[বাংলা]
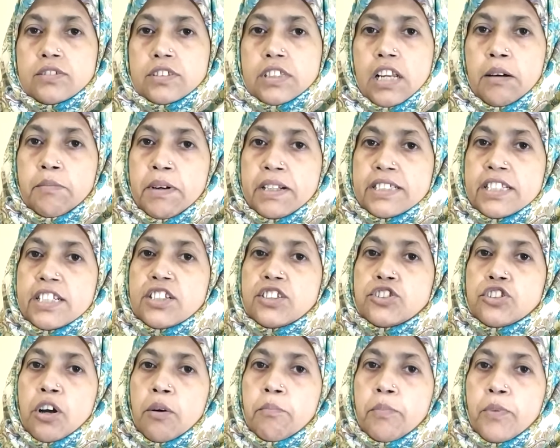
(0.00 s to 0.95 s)
সামাজিক
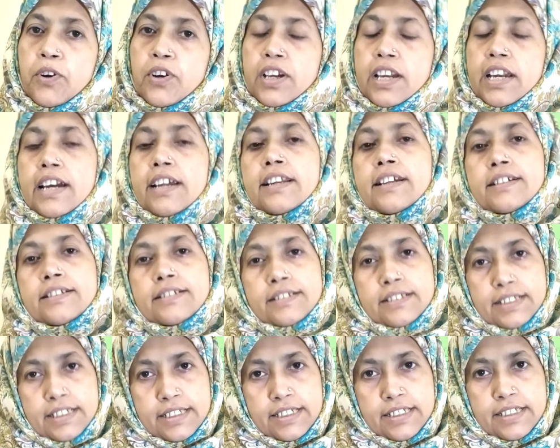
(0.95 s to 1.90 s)
সম্পর্কের
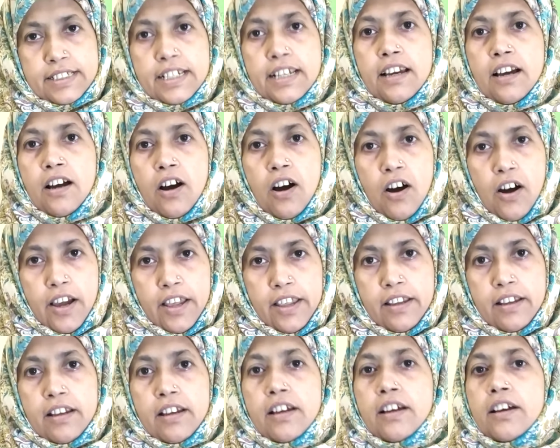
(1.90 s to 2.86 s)
সৃষ্টি হয়
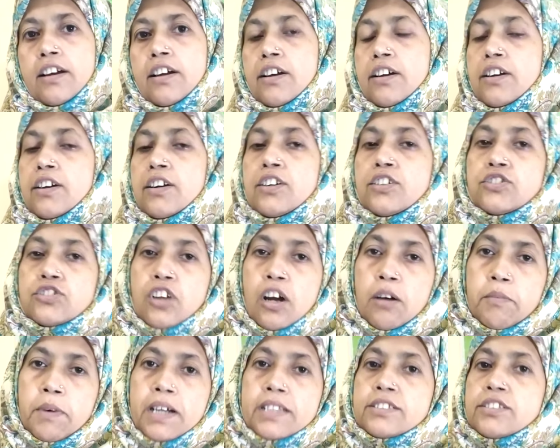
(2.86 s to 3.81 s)

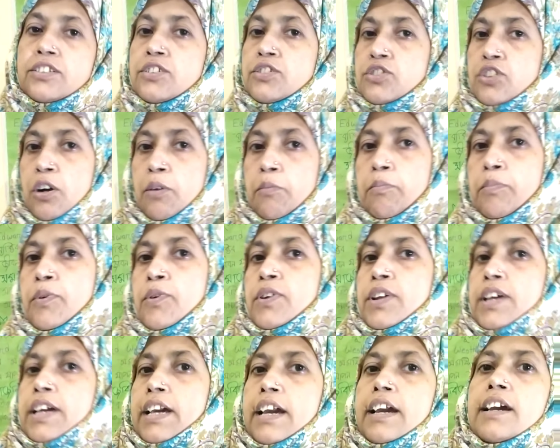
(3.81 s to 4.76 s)
সমাজ
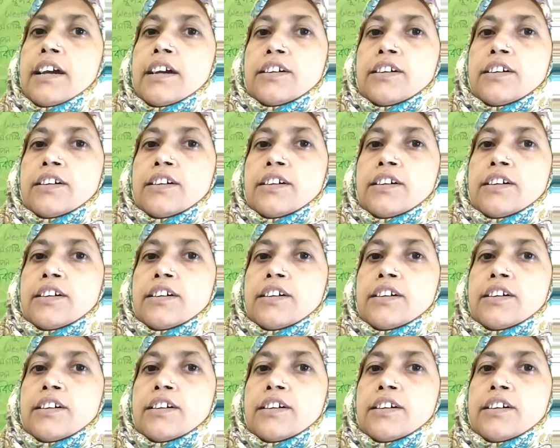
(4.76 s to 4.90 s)
সম্পর্কে